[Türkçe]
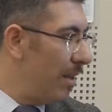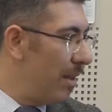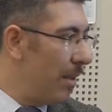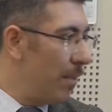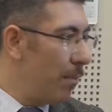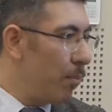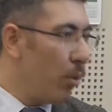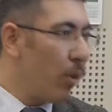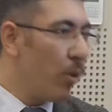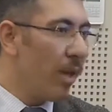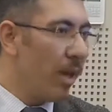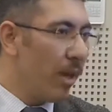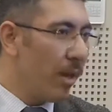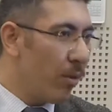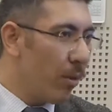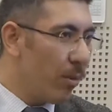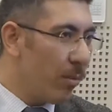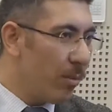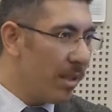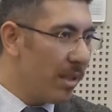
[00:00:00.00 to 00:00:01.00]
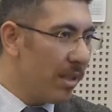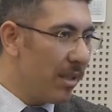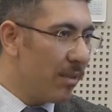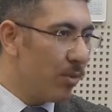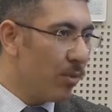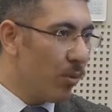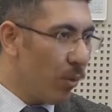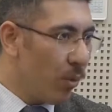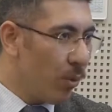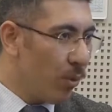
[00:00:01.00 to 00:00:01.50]
bölge ekonomisinin
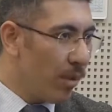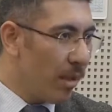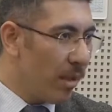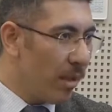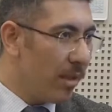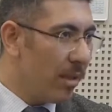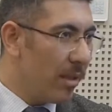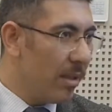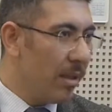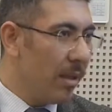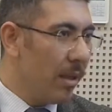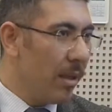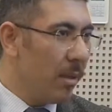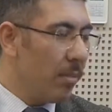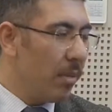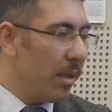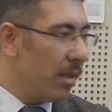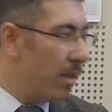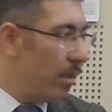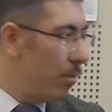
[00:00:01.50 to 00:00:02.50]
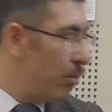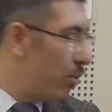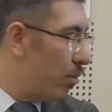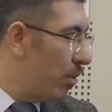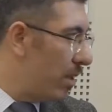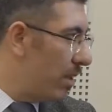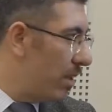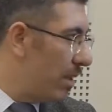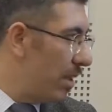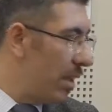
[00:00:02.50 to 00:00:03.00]
zorluklarını, pandemi
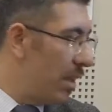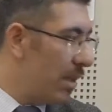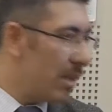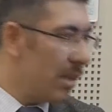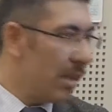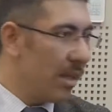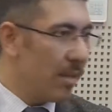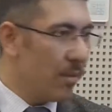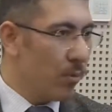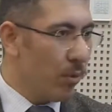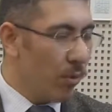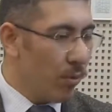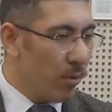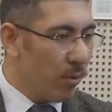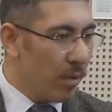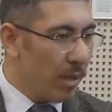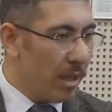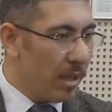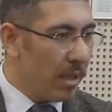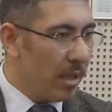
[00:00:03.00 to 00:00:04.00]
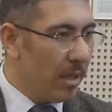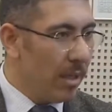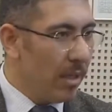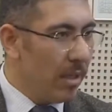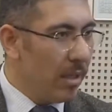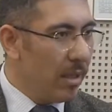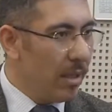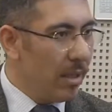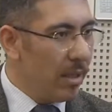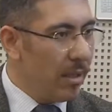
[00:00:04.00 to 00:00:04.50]
sürecinde yaşanan zorluklar e,
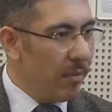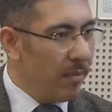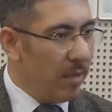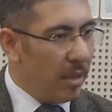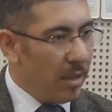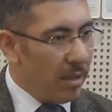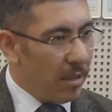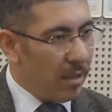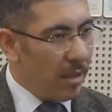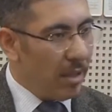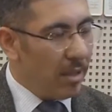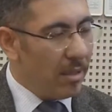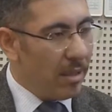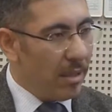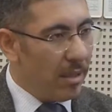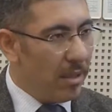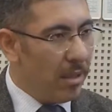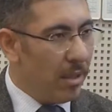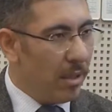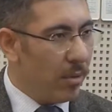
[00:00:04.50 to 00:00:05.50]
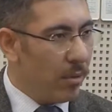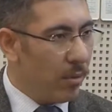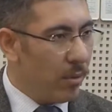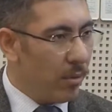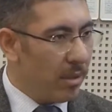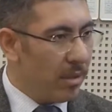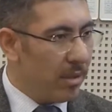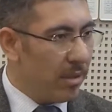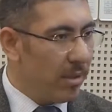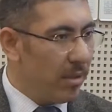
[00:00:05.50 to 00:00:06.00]
ve Nazilli Ticaret
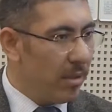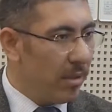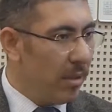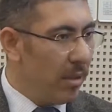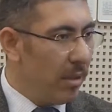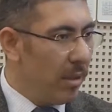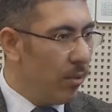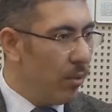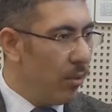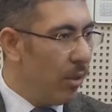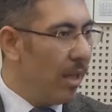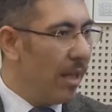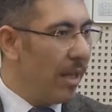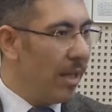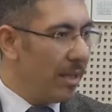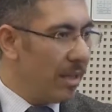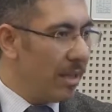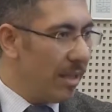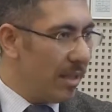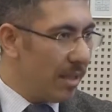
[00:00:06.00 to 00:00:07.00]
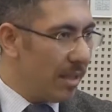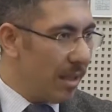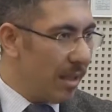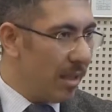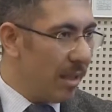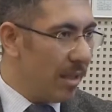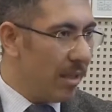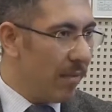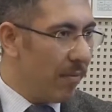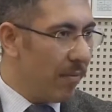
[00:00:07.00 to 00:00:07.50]
Odası'nın üyeleri için
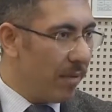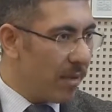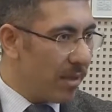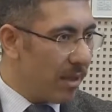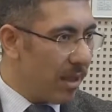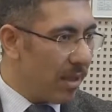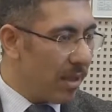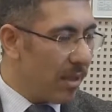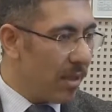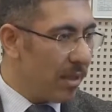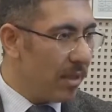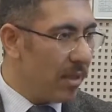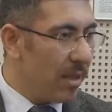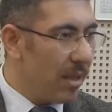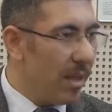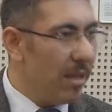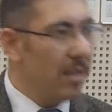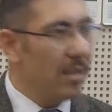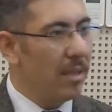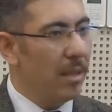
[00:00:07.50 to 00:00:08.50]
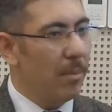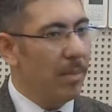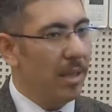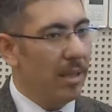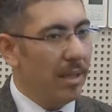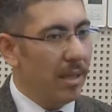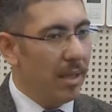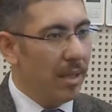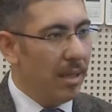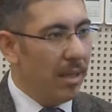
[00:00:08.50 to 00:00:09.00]
sağladığı fırsatlar aynı
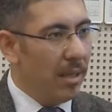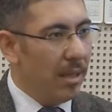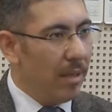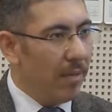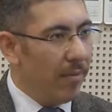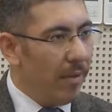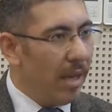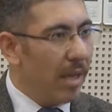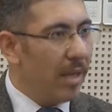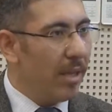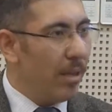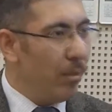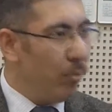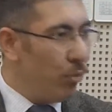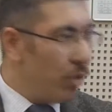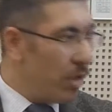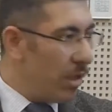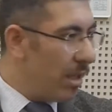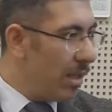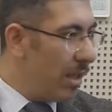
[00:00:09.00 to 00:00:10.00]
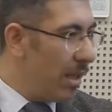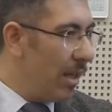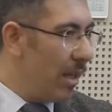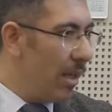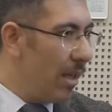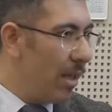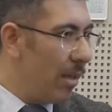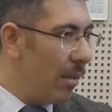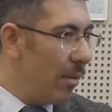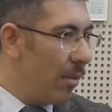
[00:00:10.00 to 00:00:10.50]
zamanda verdiği
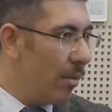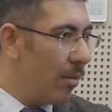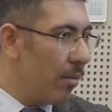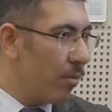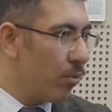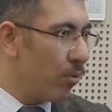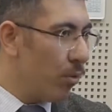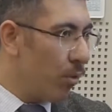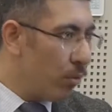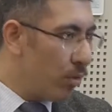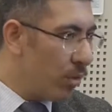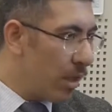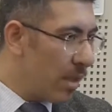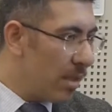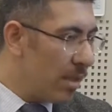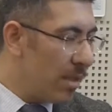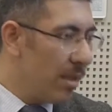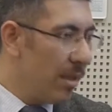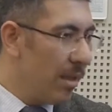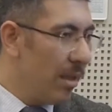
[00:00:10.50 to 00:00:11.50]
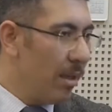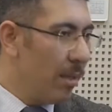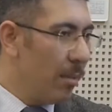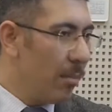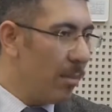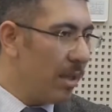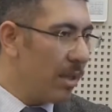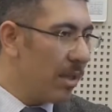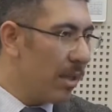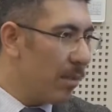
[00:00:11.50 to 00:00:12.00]
mücadeleyi soracağız.
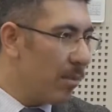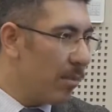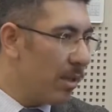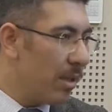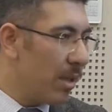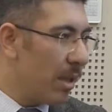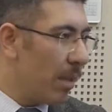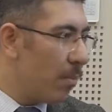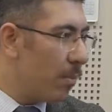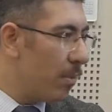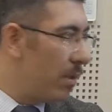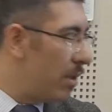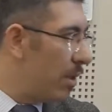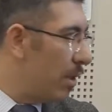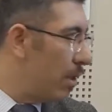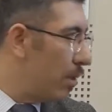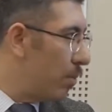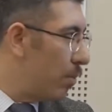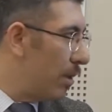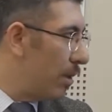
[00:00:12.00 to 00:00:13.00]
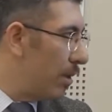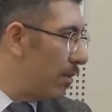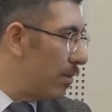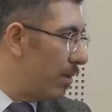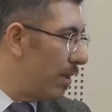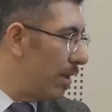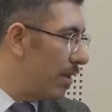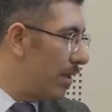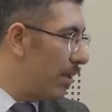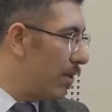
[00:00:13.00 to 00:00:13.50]
Başkanımız da yaptığı çalışmaları
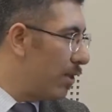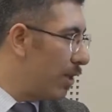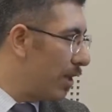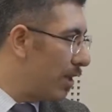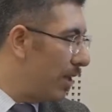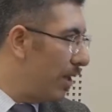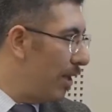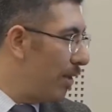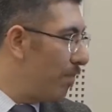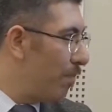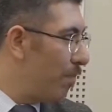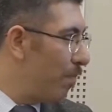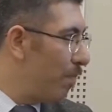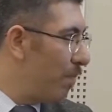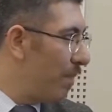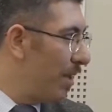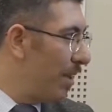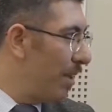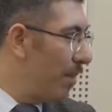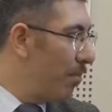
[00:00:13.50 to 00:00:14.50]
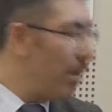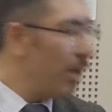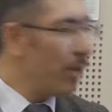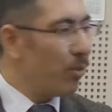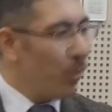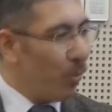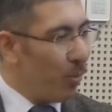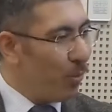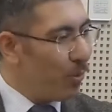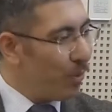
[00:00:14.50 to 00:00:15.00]
bize anlatacak diyelim. Evet. Ben
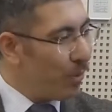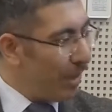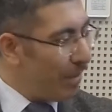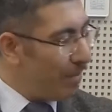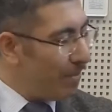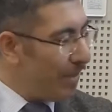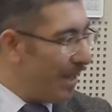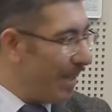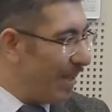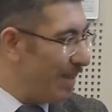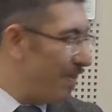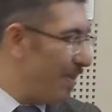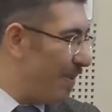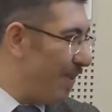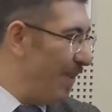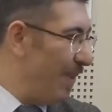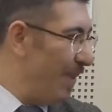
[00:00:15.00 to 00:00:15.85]
topu üzerimden atmış olayım.